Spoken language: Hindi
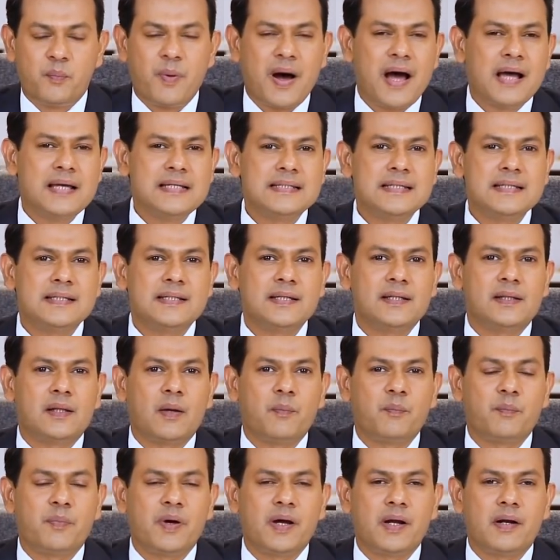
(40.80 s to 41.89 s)
22
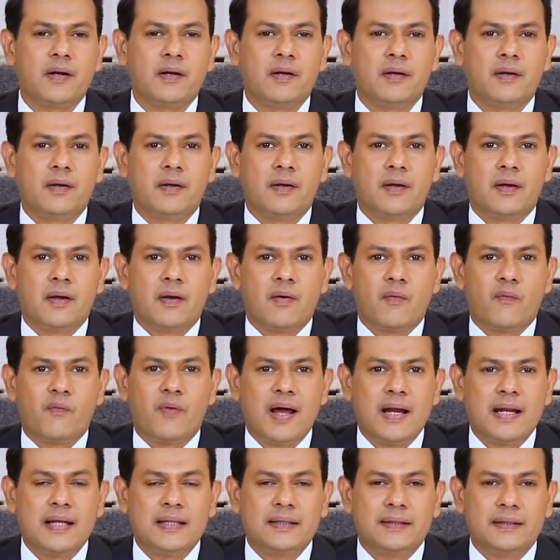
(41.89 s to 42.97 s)
सितंबर
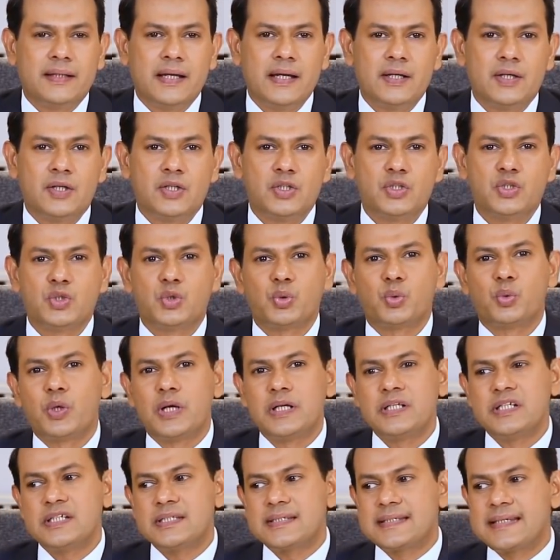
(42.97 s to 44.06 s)
वाले दिन
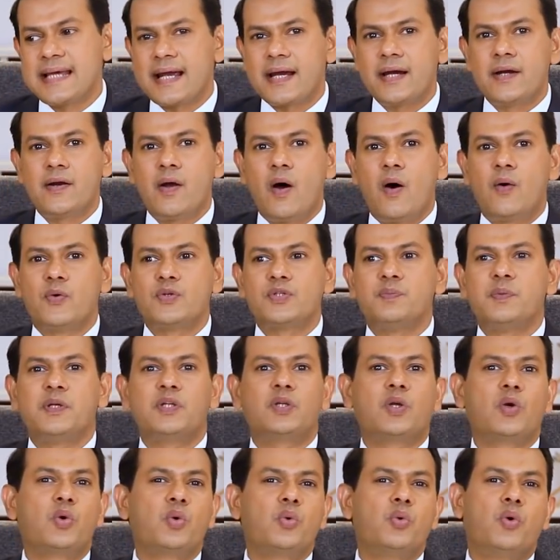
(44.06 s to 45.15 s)
सूरज सेकंड हाउस में
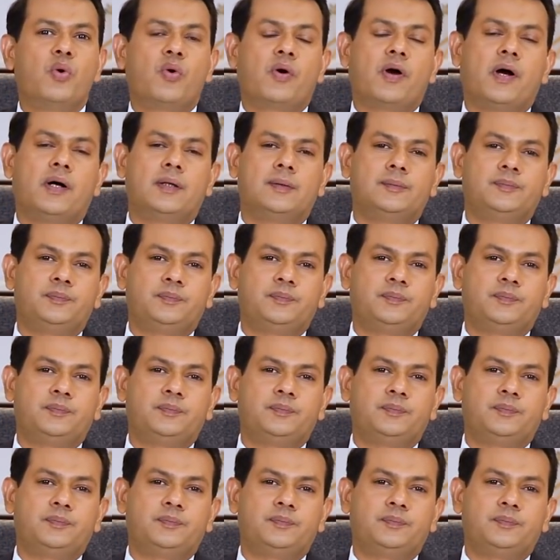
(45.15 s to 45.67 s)
तलू होगा